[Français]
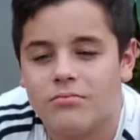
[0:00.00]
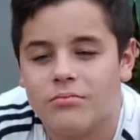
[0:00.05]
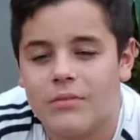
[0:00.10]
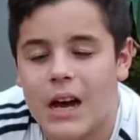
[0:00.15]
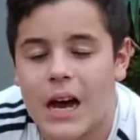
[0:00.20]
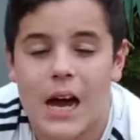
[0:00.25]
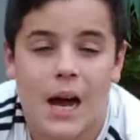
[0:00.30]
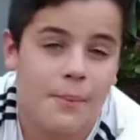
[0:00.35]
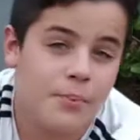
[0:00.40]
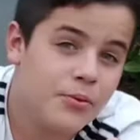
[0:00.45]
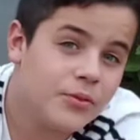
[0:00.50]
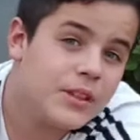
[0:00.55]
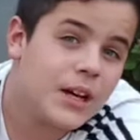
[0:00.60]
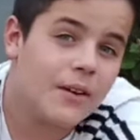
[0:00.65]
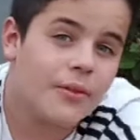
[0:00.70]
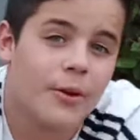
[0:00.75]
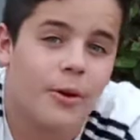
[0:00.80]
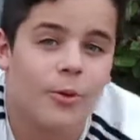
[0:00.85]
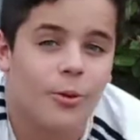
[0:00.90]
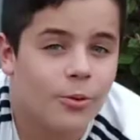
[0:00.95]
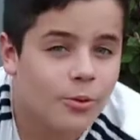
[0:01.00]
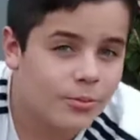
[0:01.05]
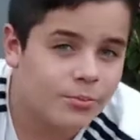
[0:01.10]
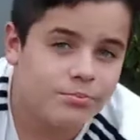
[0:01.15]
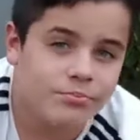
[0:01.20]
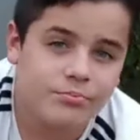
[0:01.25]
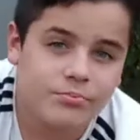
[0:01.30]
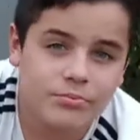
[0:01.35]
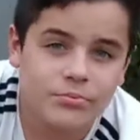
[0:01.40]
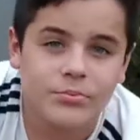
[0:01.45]
bah, à plus tard, frérot.
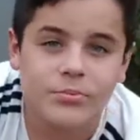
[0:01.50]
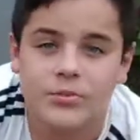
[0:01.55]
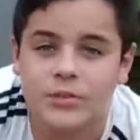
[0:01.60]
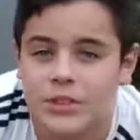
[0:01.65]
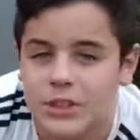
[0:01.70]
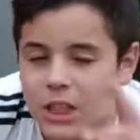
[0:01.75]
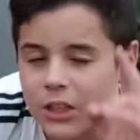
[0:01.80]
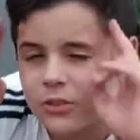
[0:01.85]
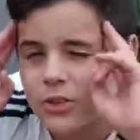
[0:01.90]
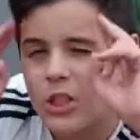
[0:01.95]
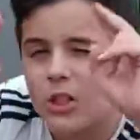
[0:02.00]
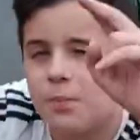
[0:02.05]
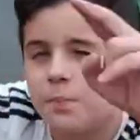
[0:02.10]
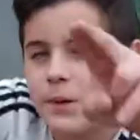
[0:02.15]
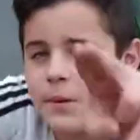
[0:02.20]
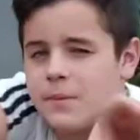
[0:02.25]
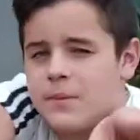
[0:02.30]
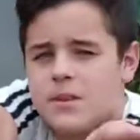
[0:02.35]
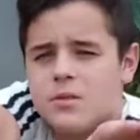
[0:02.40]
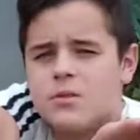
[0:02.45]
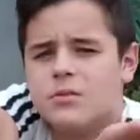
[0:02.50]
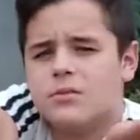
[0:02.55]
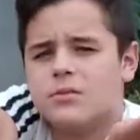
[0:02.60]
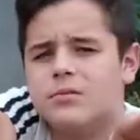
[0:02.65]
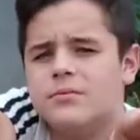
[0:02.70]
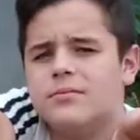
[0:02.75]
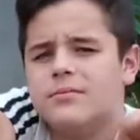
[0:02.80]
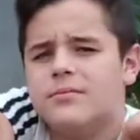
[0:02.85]
Ciao, ciao, plein de bisous.